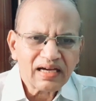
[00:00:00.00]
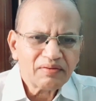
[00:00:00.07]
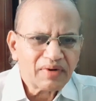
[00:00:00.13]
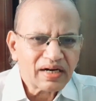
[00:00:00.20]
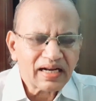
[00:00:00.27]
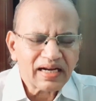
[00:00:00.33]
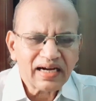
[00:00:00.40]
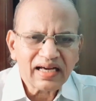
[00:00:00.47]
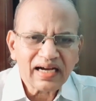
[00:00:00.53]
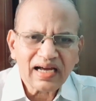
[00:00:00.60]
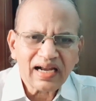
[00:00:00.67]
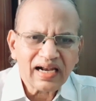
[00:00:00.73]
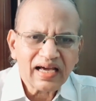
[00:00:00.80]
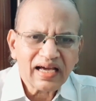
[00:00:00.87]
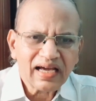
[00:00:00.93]
மற்ற
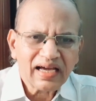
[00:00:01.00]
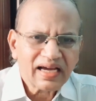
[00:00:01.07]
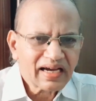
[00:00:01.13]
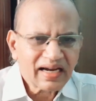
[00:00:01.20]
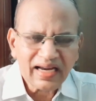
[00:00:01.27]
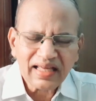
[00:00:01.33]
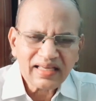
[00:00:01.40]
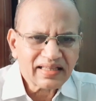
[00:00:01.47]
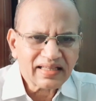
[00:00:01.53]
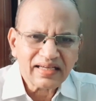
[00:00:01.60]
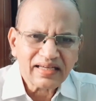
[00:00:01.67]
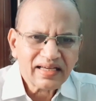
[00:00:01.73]
இடங்களில் கிடைக்குது